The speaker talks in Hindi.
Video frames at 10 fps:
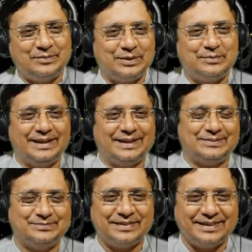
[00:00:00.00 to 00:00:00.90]
बहुत
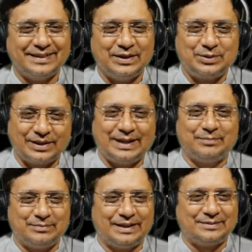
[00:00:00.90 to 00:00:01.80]
बढ़िया शुक्र है
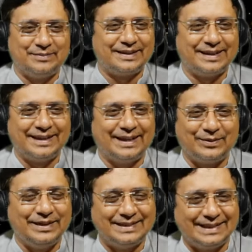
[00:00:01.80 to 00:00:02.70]
परमात्मा का कि ना
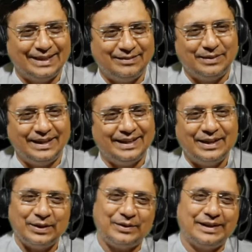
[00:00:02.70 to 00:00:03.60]
कोई ऐसी देवी मिली
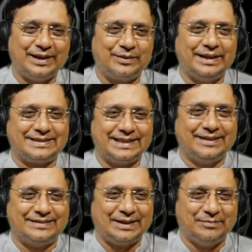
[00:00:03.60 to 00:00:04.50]
ना कोई ऐसा
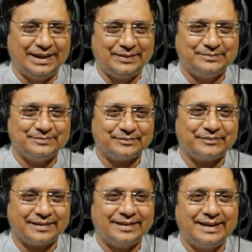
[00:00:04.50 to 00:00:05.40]
देवता मिला
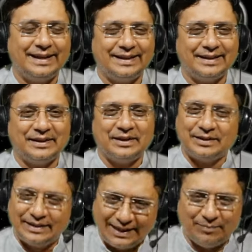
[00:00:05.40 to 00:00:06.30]
राइट
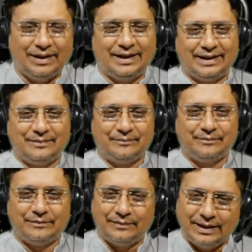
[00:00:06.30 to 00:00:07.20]
नहीं मिलेंगे
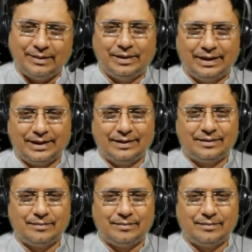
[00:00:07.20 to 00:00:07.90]
नहीं मिलेंगे